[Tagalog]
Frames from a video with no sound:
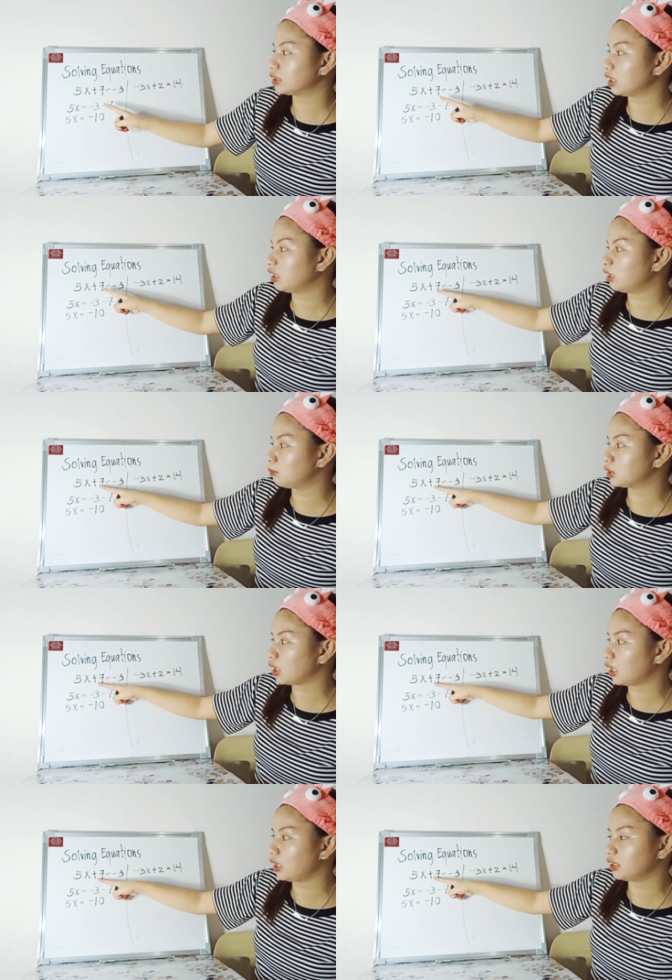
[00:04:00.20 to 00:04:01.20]
kasi hindi naman
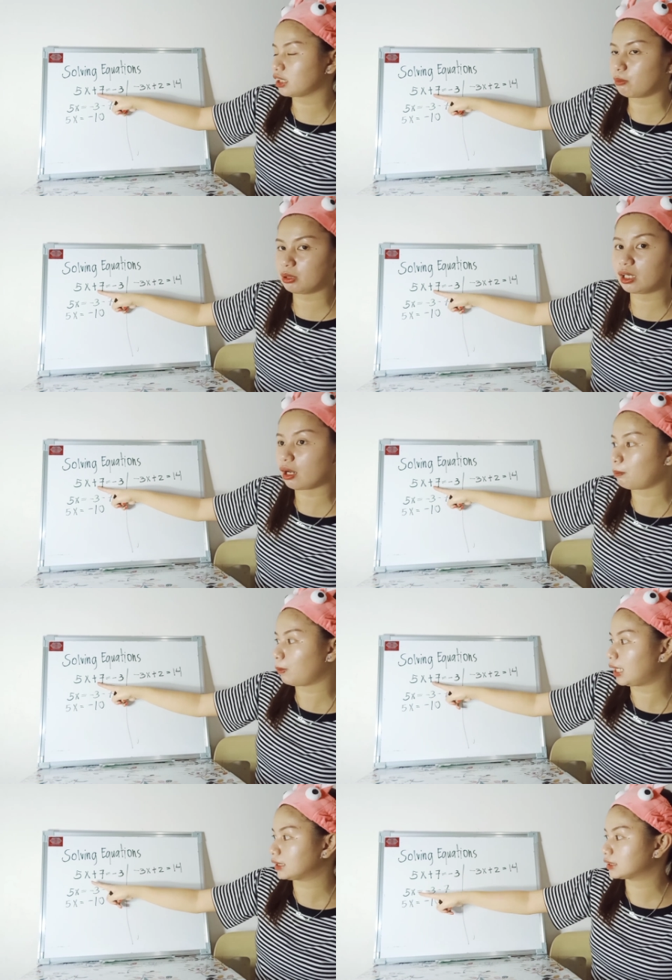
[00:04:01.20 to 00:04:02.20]
siya kagaya ni 7 na
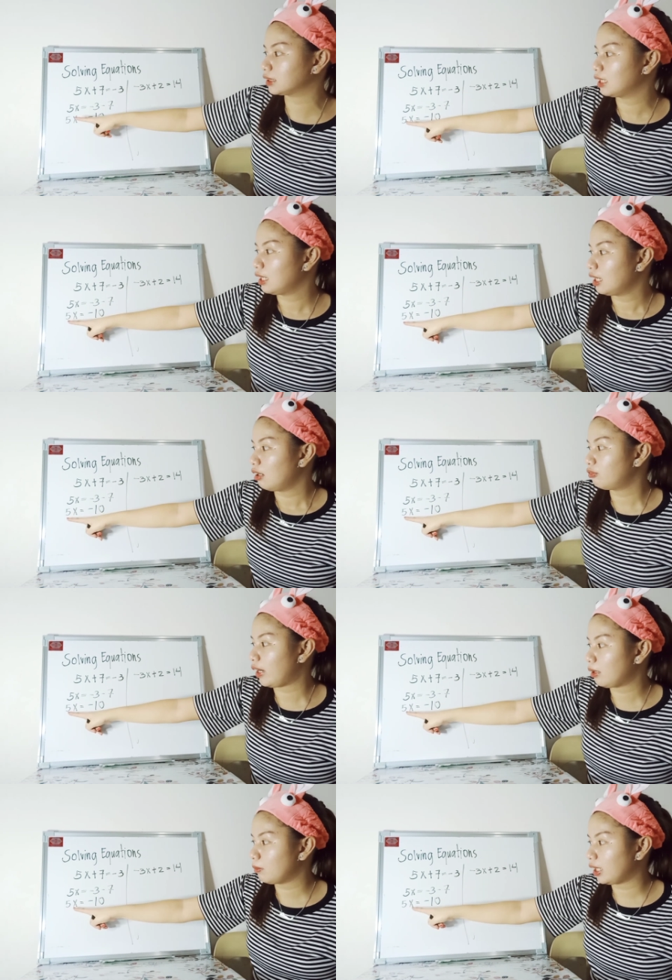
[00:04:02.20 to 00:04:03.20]
naka-plus.
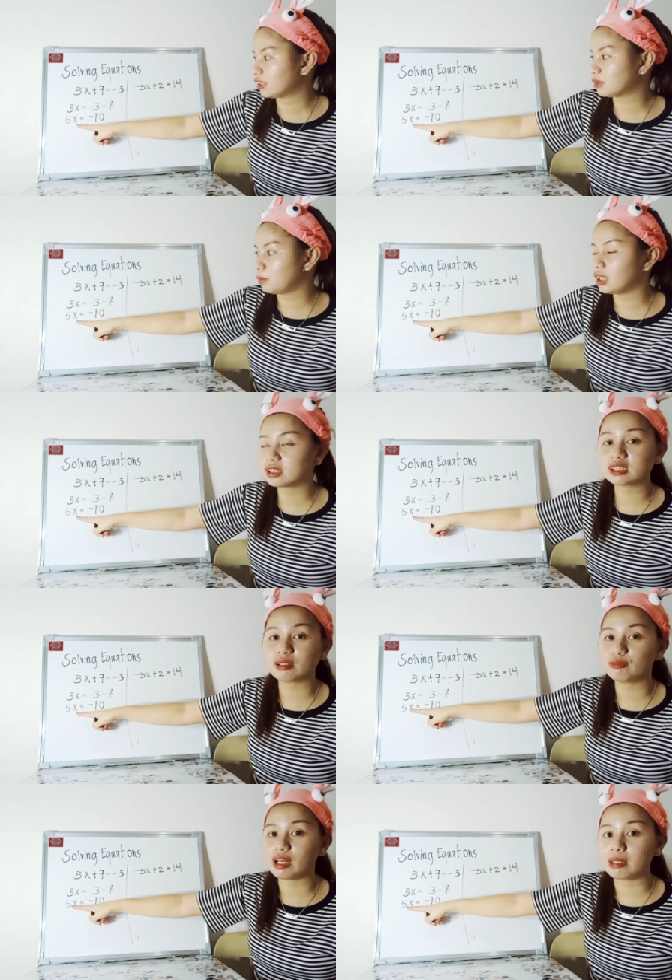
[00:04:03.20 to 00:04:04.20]
5x
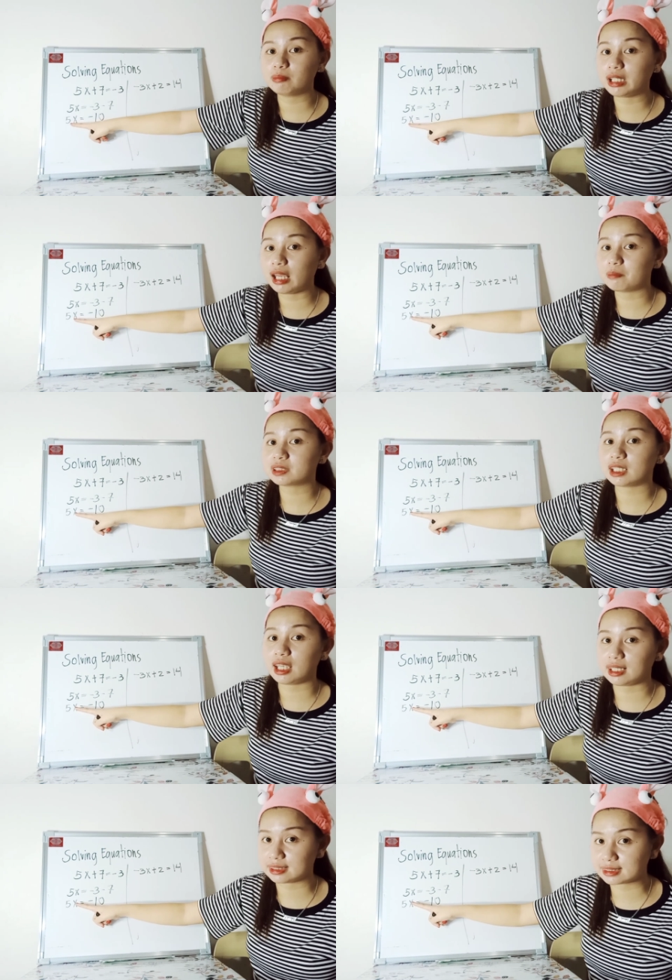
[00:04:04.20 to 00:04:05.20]
means 5 times
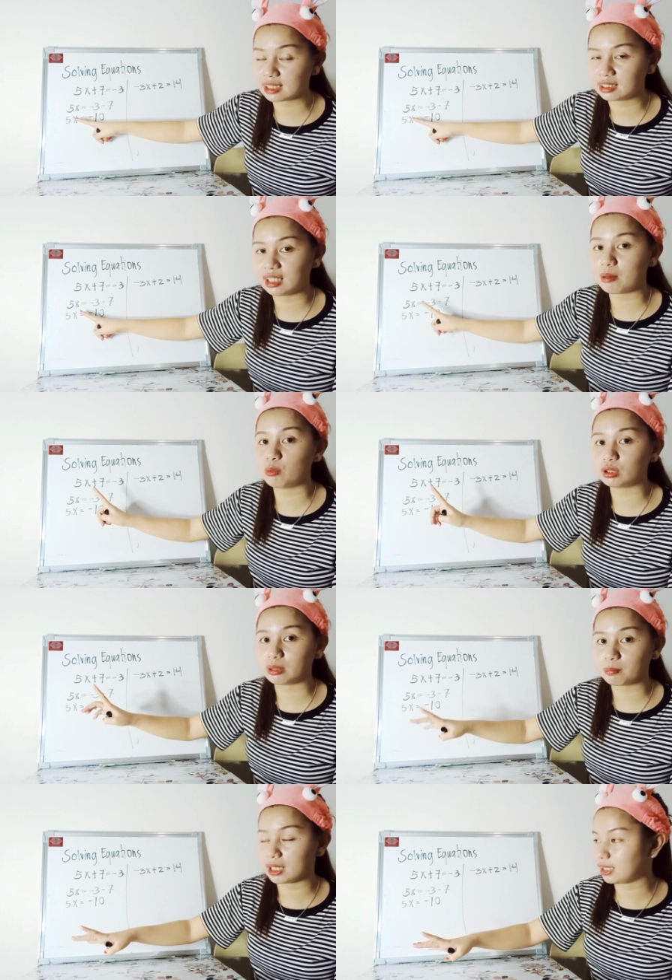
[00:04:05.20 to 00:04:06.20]
x.
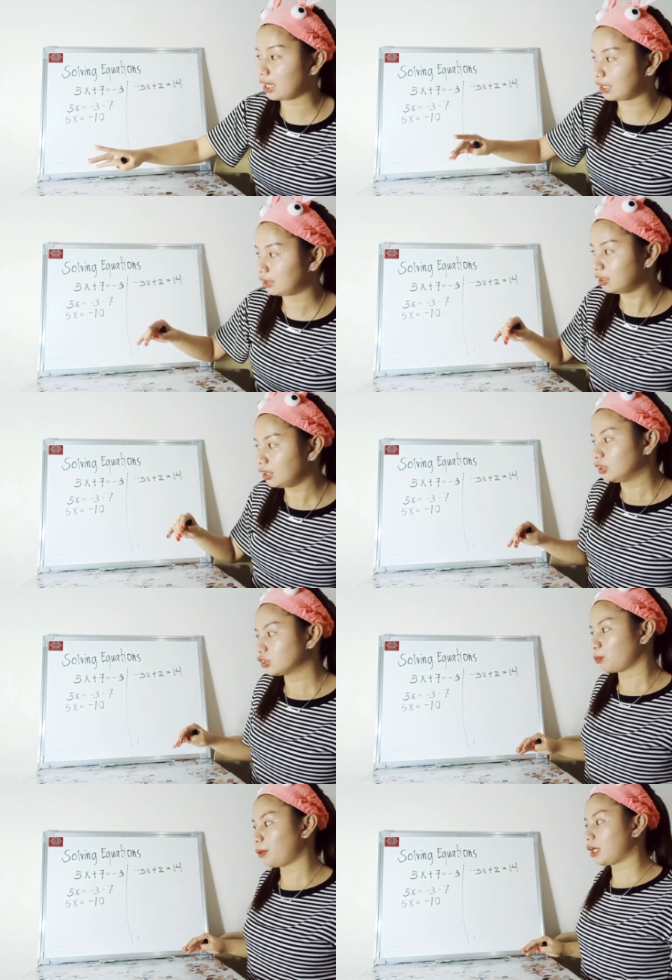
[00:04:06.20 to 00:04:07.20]
Naka-multiply yan.
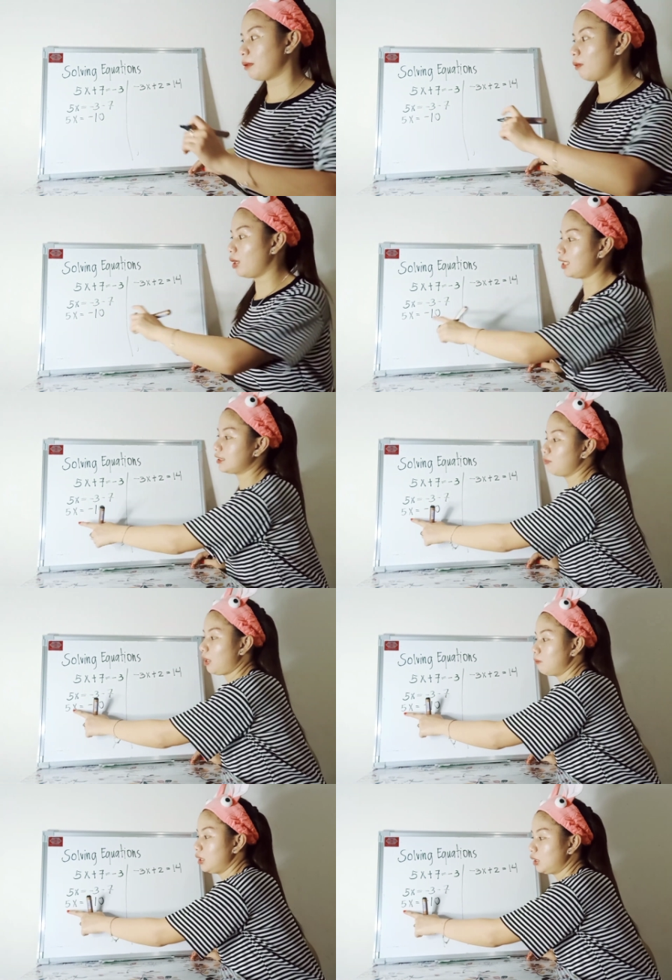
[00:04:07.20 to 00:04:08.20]
So, para mawala si
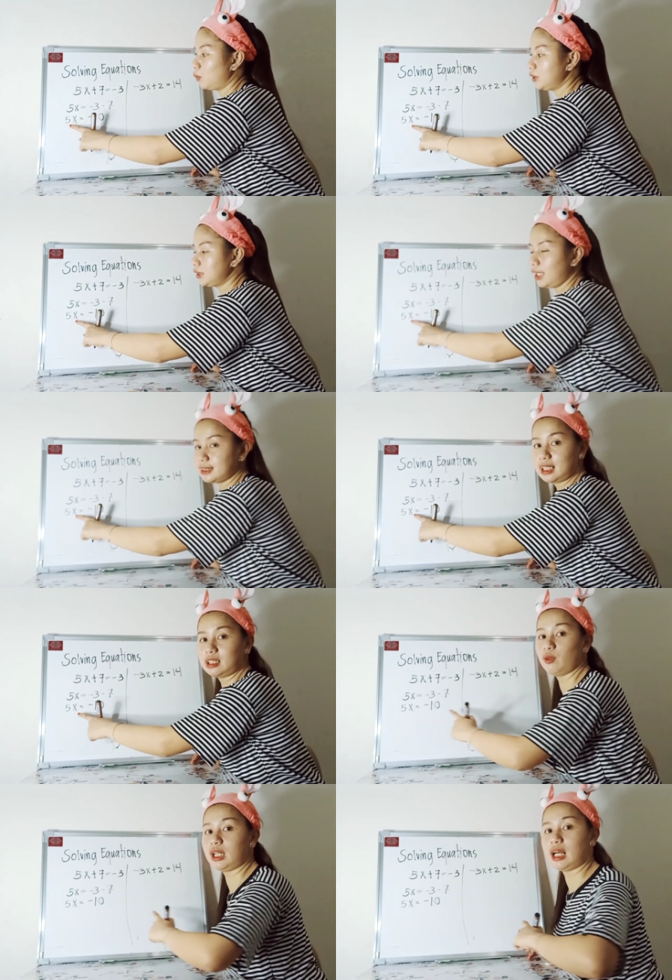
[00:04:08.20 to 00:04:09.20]
5 dito, kasi si x
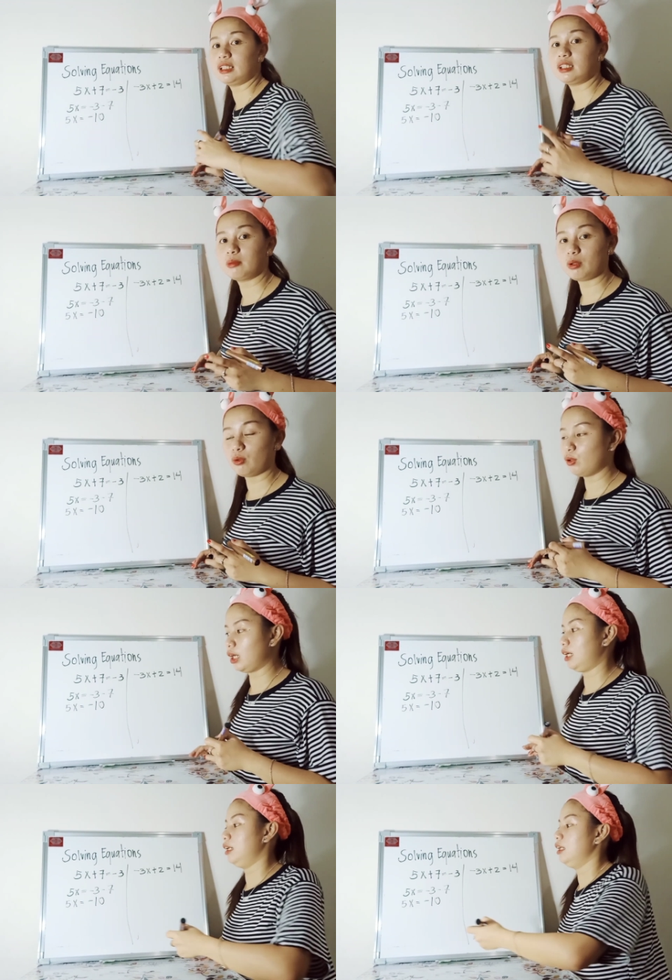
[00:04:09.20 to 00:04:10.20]
lang yung kailangan natin
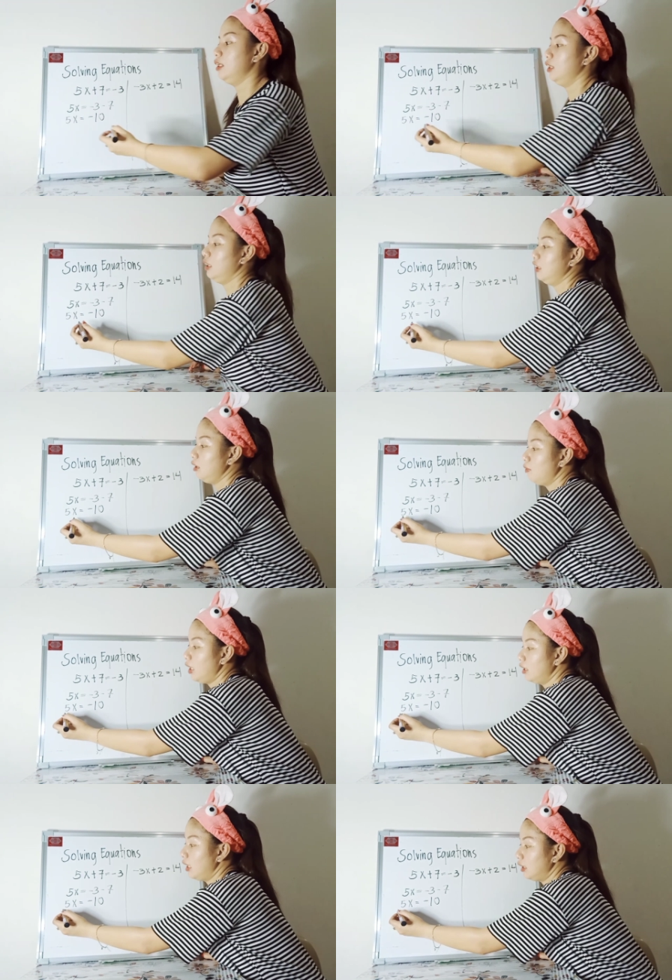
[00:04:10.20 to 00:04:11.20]
makuha,
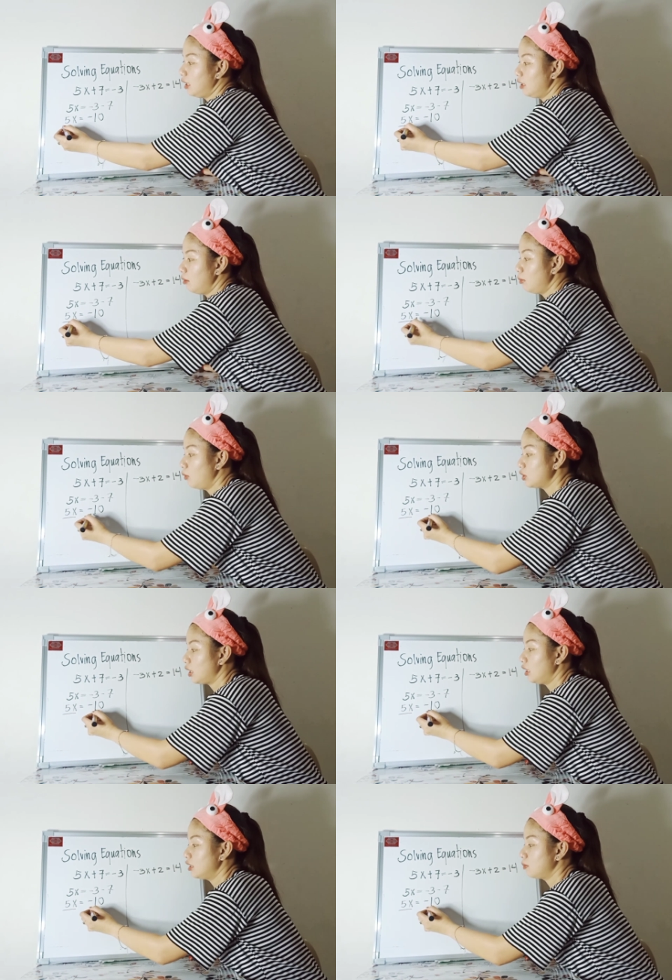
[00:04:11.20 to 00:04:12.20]
i-divide natin yan both
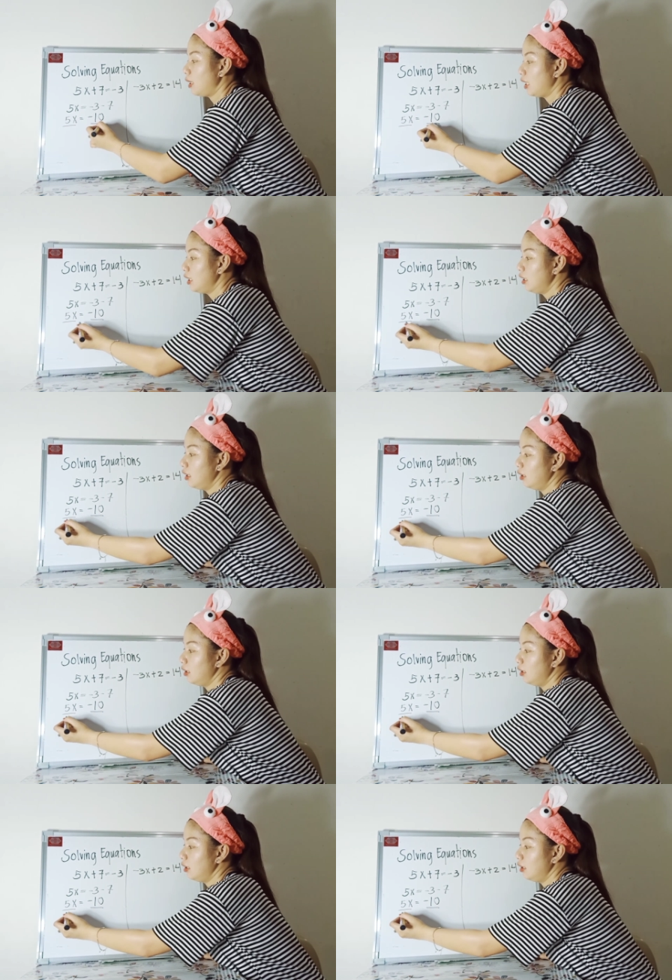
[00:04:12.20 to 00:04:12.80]
sides by